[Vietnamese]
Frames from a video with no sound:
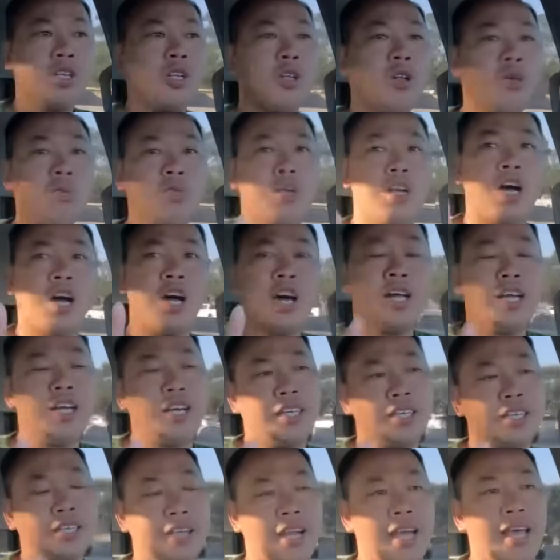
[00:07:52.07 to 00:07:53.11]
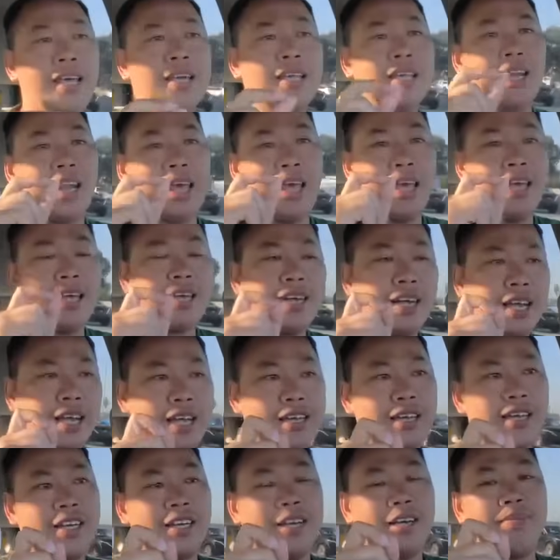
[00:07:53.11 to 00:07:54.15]
lúc đó đó đáng lẽ
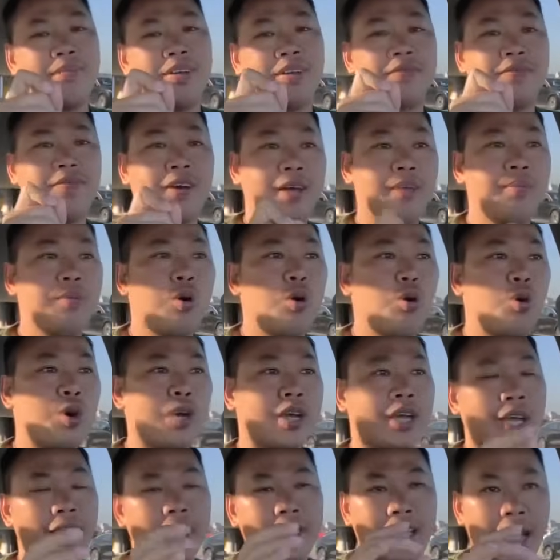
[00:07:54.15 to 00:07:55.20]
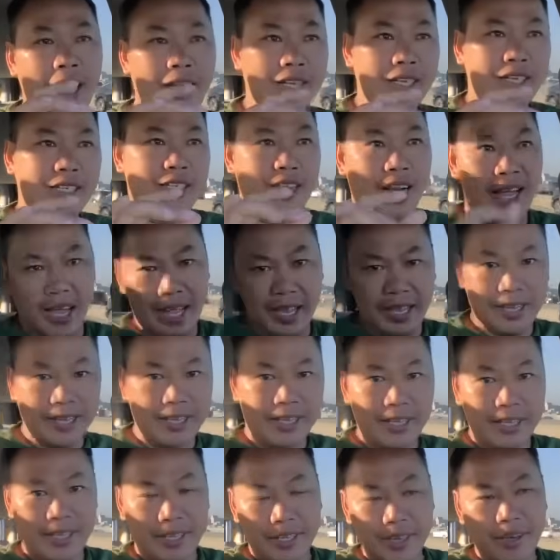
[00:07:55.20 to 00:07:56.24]
ra đó là mình phải buông cái thắng ra
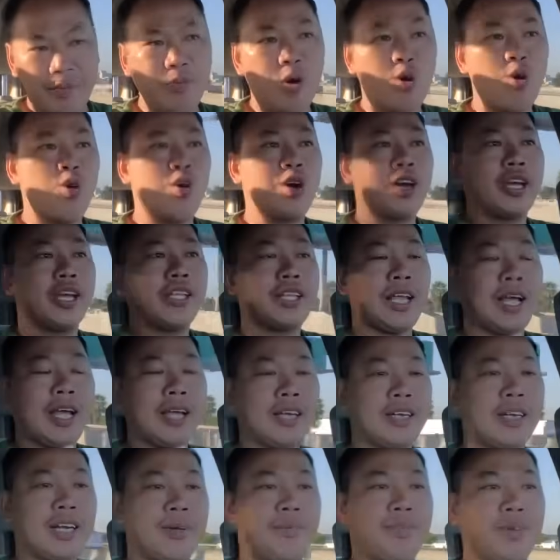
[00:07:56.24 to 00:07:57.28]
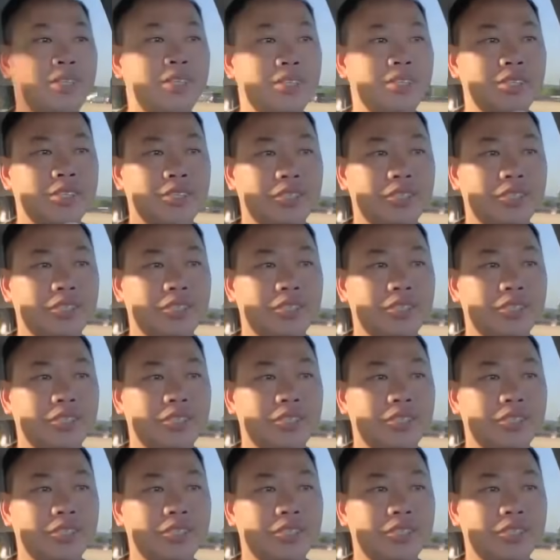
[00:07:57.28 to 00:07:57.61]
buông cái thắng ra mình